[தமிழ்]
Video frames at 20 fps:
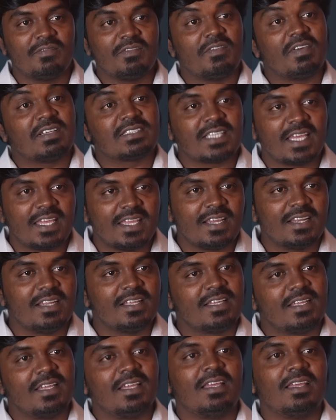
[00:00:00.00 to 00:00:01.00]

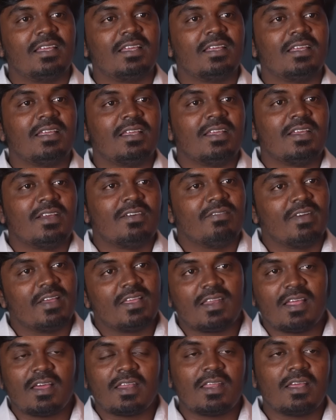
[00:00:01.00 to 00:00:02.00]
விவசாயிகள்
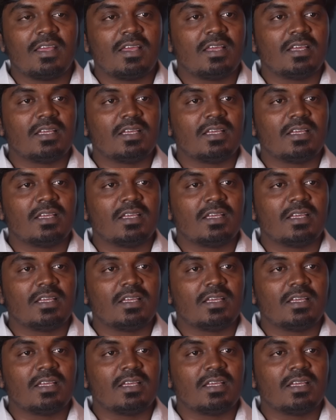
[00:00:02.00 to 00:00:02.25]
வயிறார